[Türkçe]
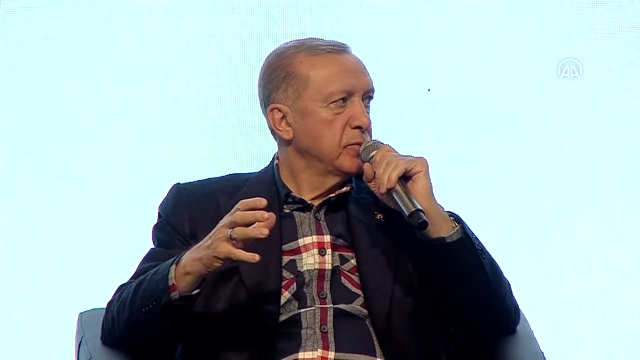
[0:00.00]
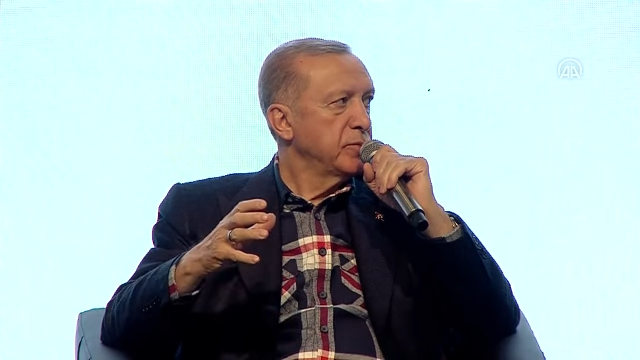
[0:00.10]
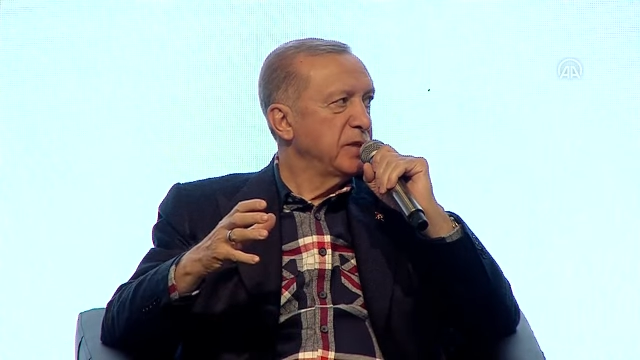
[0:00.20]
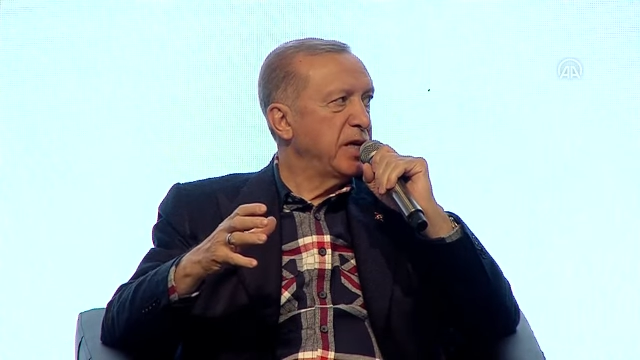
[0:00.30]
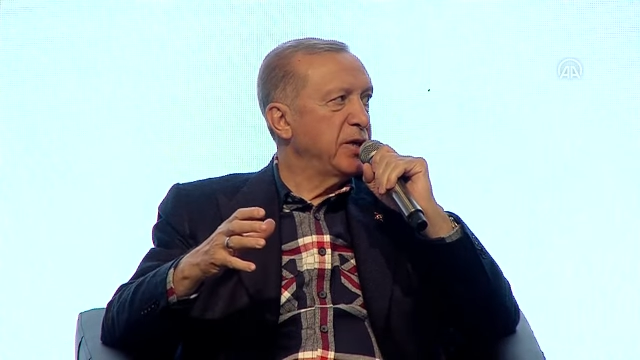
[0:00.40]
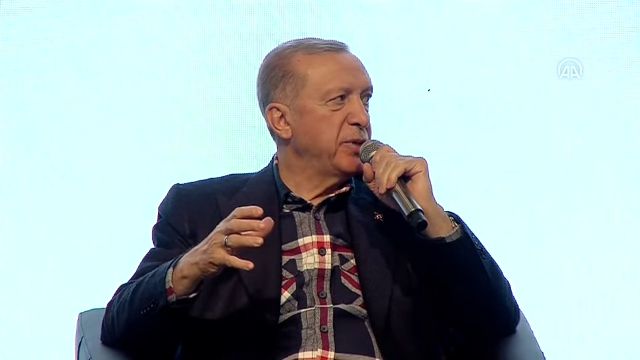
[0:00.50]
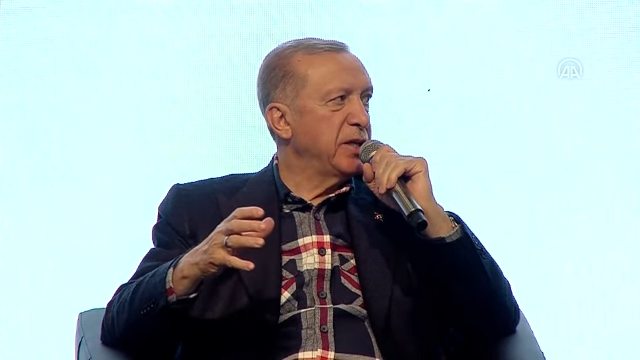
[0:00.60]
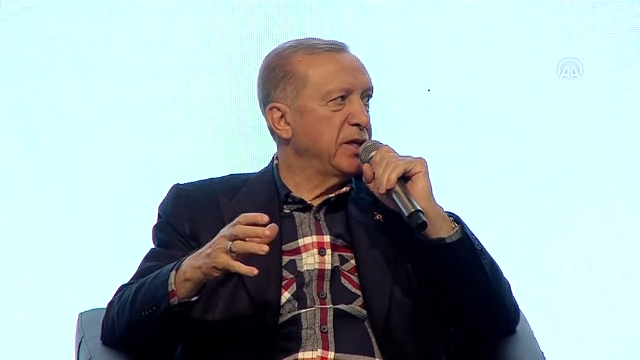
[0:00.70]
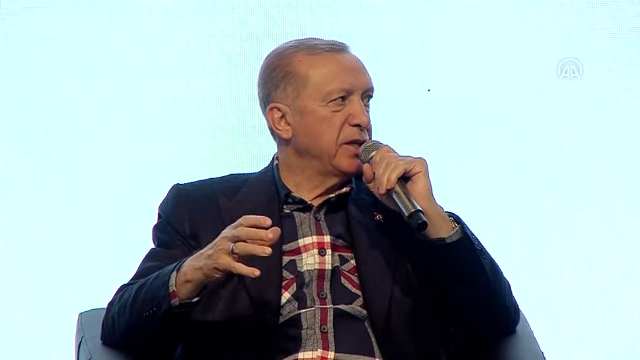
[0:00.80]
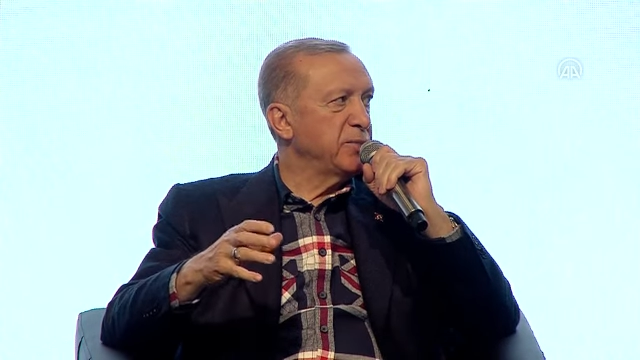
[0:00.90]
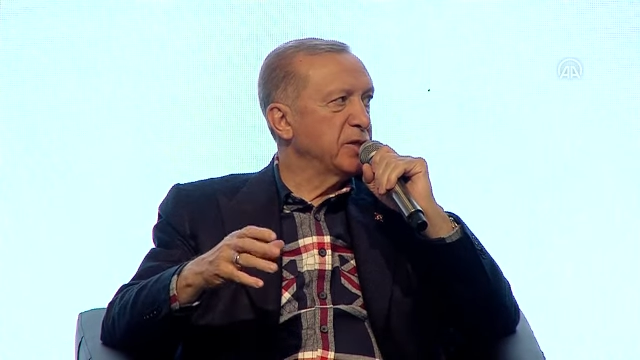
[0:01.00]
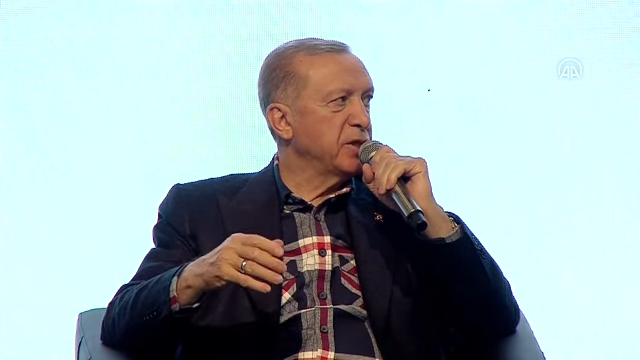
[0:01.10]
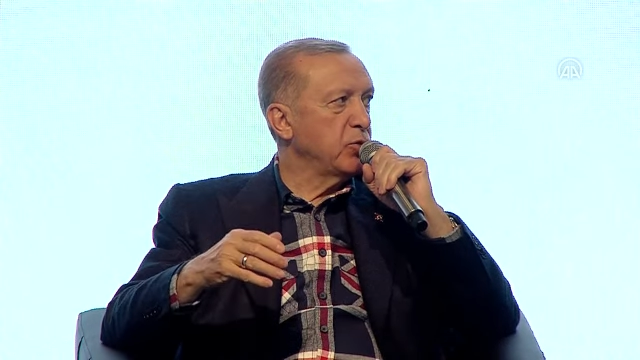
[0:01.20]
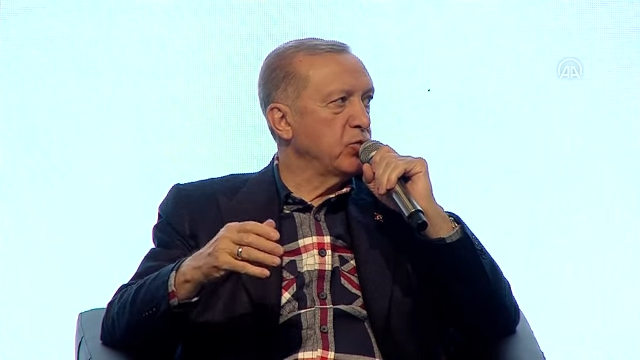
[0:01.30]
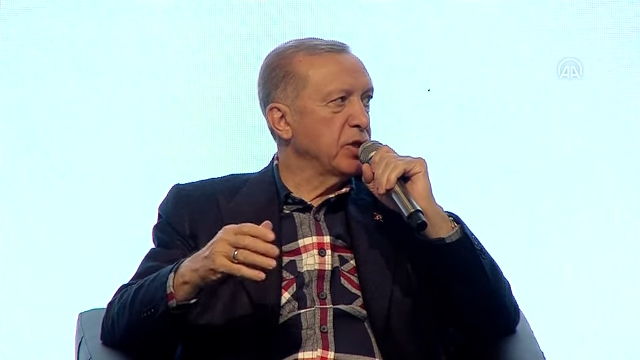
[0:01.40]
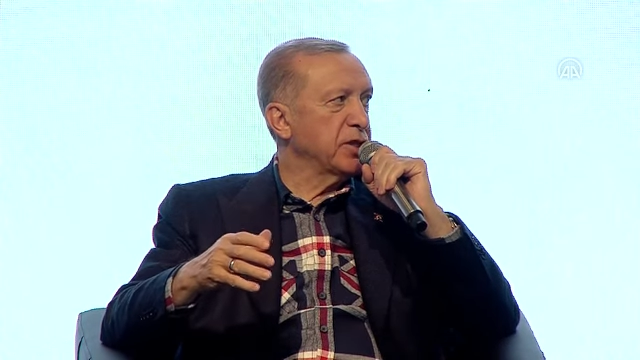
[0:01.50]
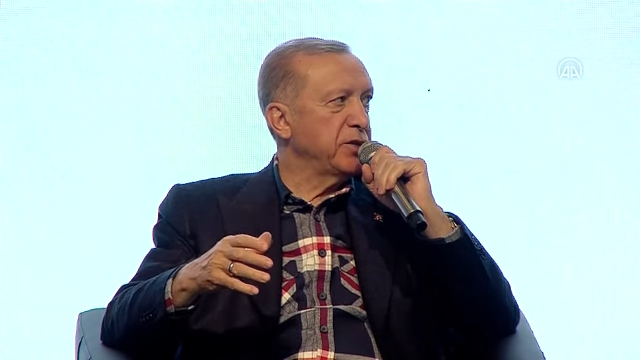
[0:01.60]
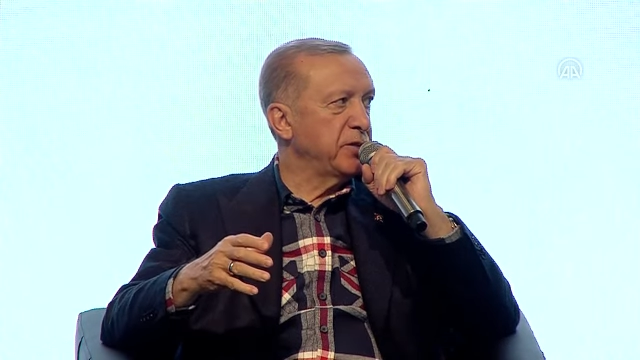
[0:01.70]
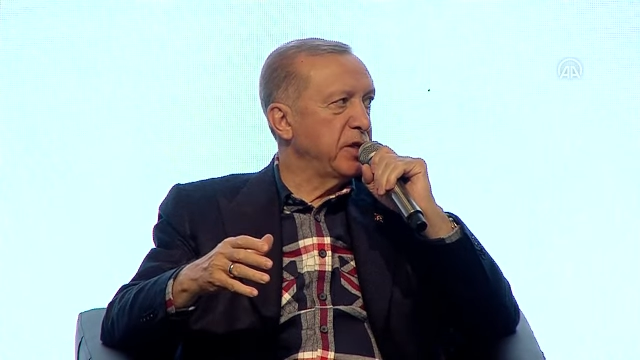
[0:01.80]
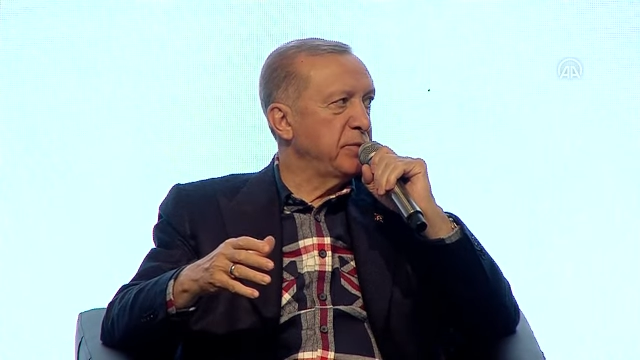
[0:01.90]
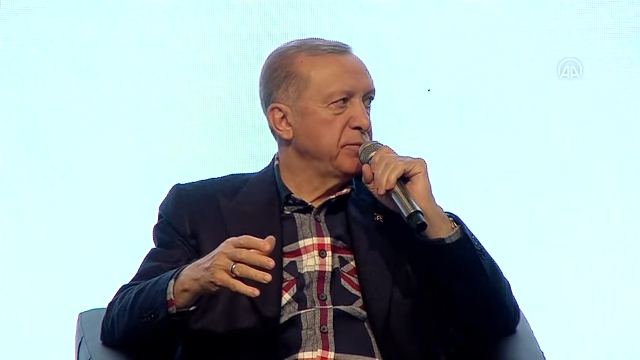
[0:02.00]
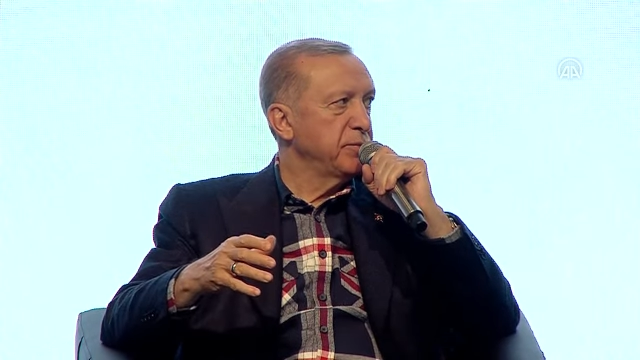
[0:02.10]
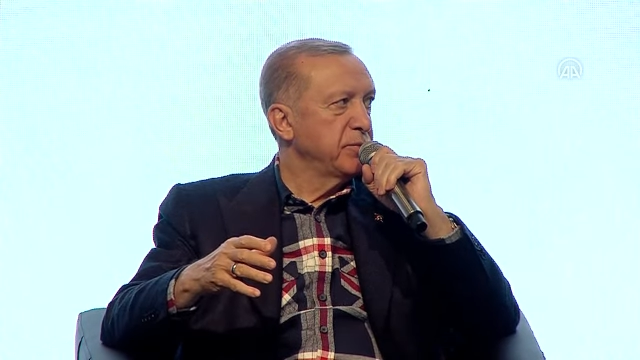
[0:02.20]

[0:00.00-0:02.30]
değirmenlerimizde ona çevirelim.